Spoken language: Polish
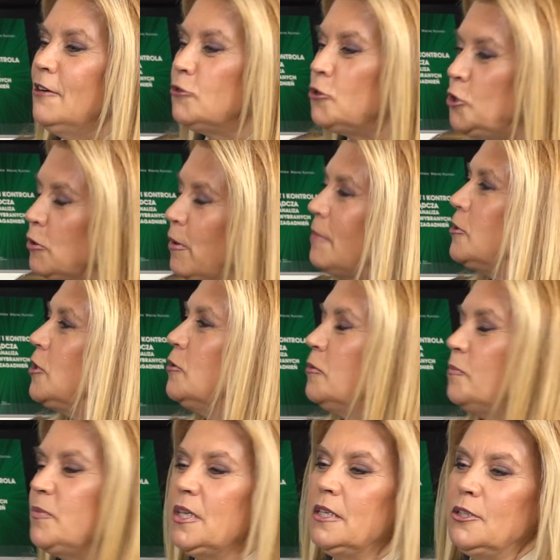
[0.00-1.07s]
Wrzuciłam
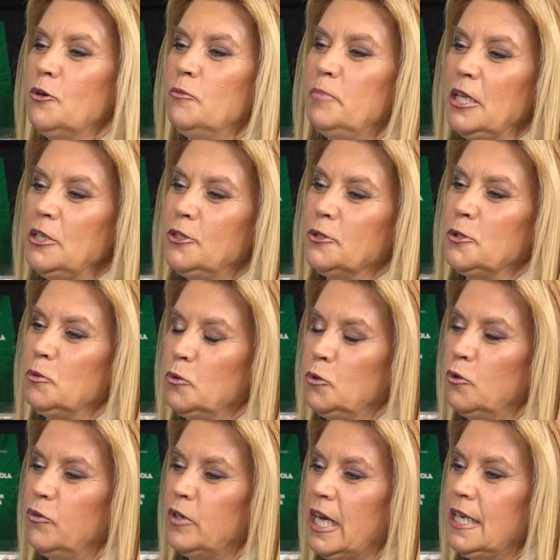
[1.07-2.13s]
tą, tą
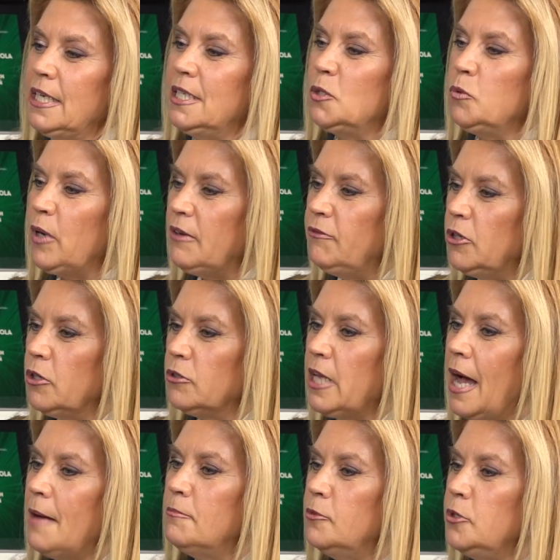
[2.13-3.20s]
pięciozłotówkę i słuchaj,
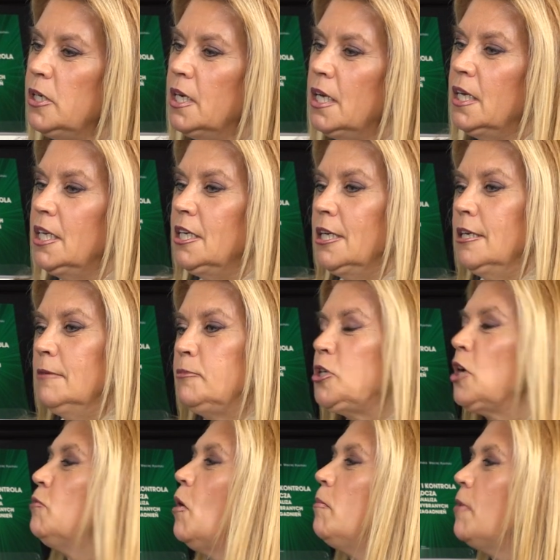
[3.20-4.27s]
wykonałam mój
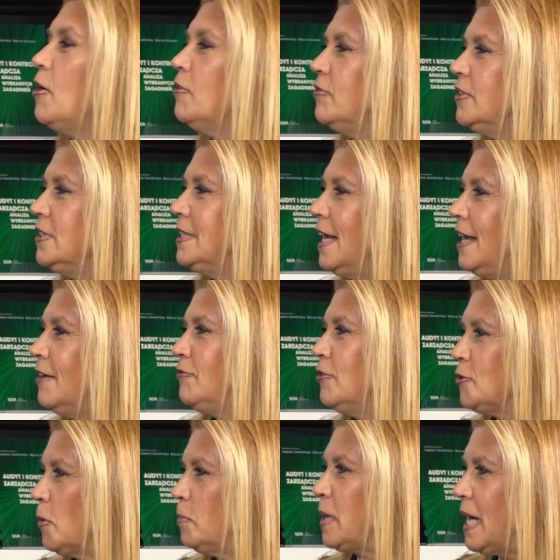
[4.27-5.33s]
przełomowy
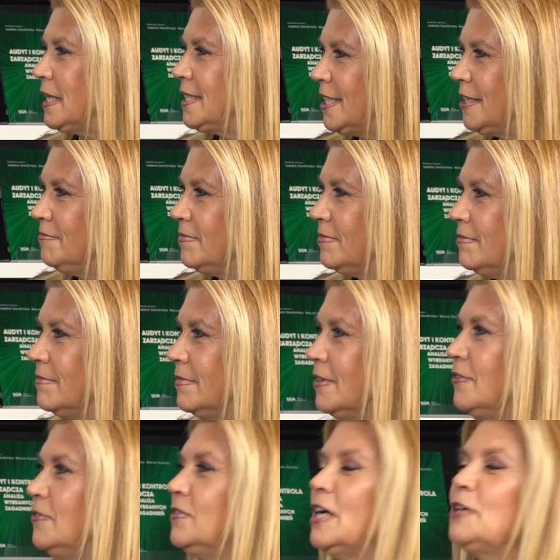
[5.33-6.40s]
telefon o pracę,
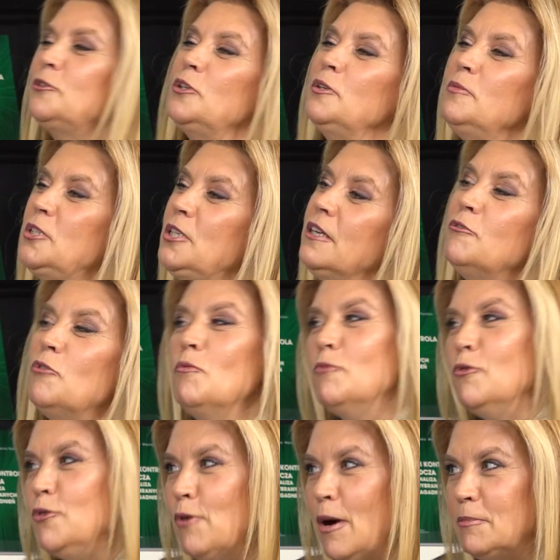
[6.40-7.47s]
na którym się
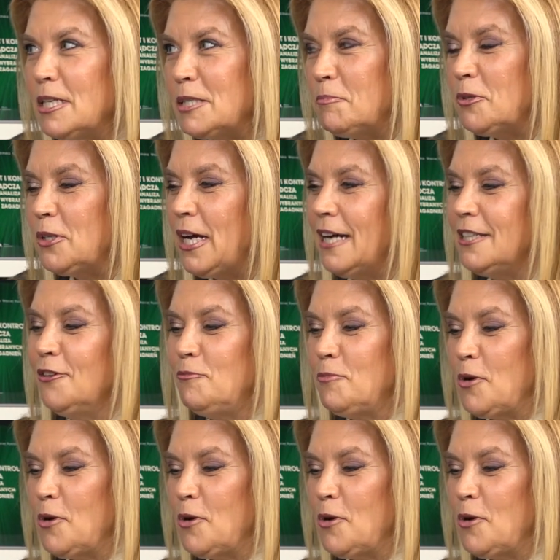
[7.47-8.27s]
umówiłam na spotkanie w